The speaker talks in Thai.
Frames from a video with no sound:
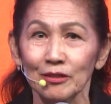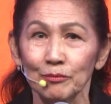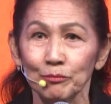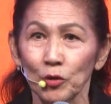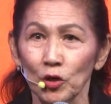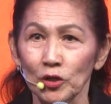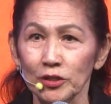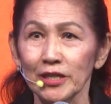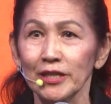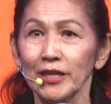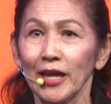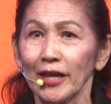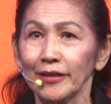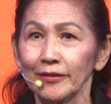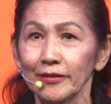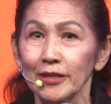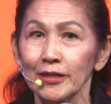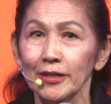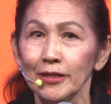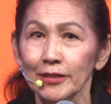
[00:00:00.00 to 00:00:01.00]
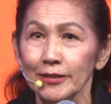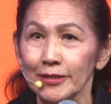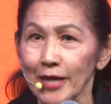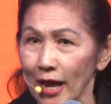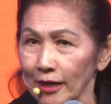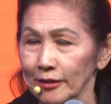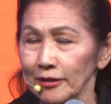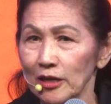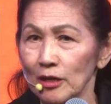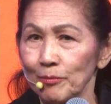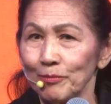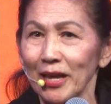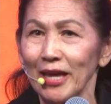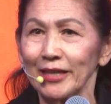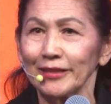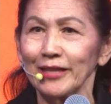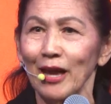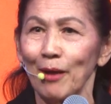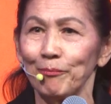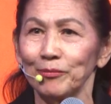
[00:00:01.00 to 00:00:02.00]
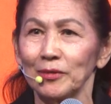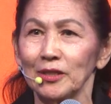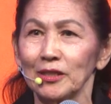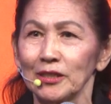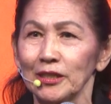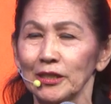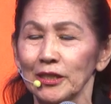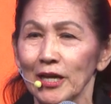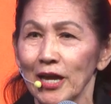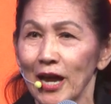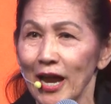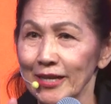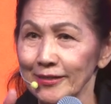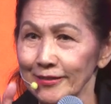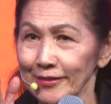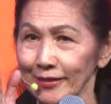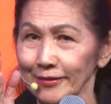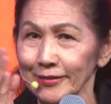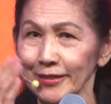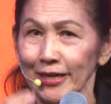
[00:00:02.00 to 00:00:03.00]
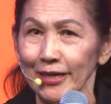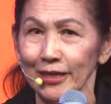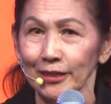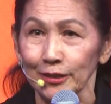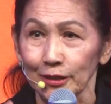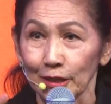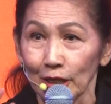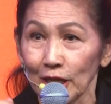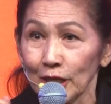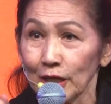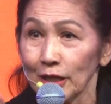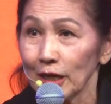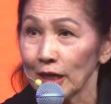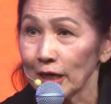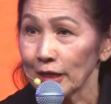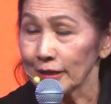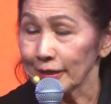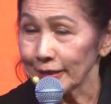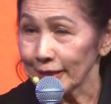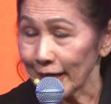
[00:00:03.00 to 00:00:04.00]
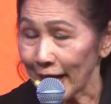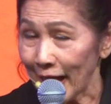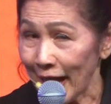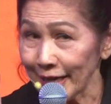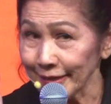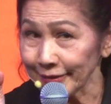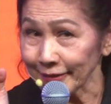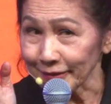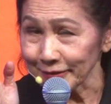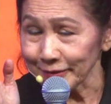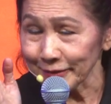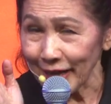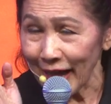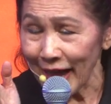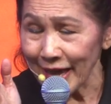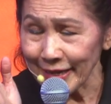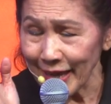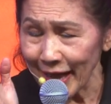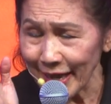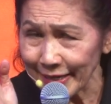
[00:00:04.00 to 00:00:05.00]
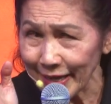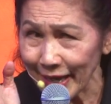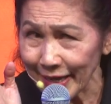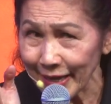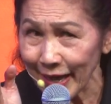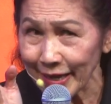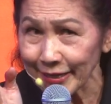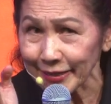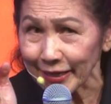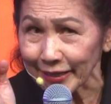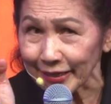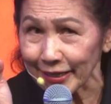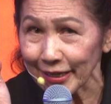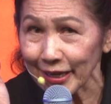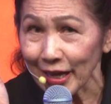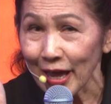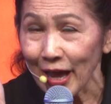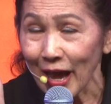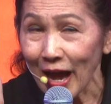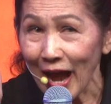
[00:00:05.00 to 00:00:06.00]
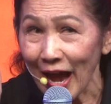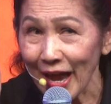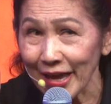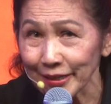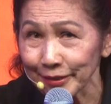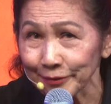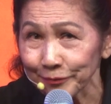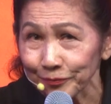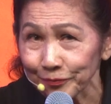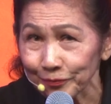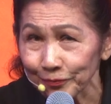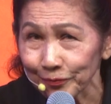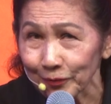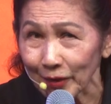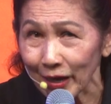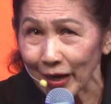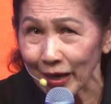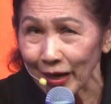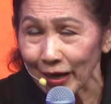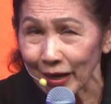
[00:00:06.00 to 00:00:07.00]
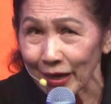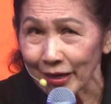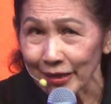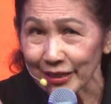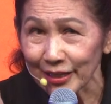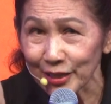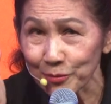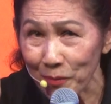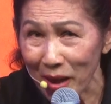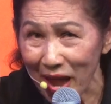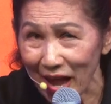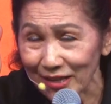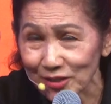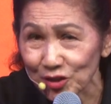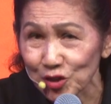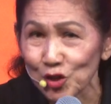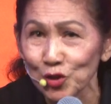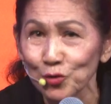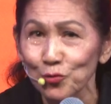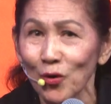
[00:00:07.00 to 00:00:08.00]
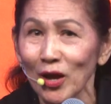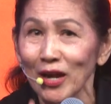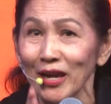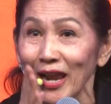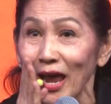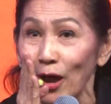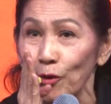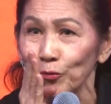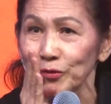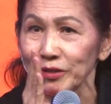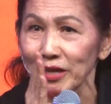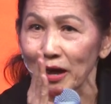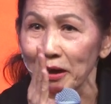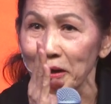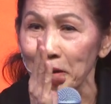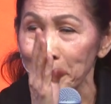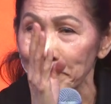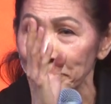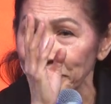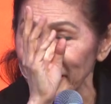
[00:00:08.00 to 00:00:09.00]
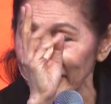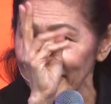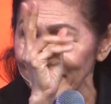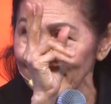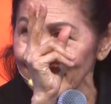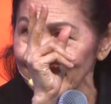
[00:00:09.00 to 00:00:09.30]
เพราะฉะนั้นอยากเริ่มอะไรทำเลยให้สังเกตให้อย่างนี้ให้imagine ว่าเราเนี่ยเป็น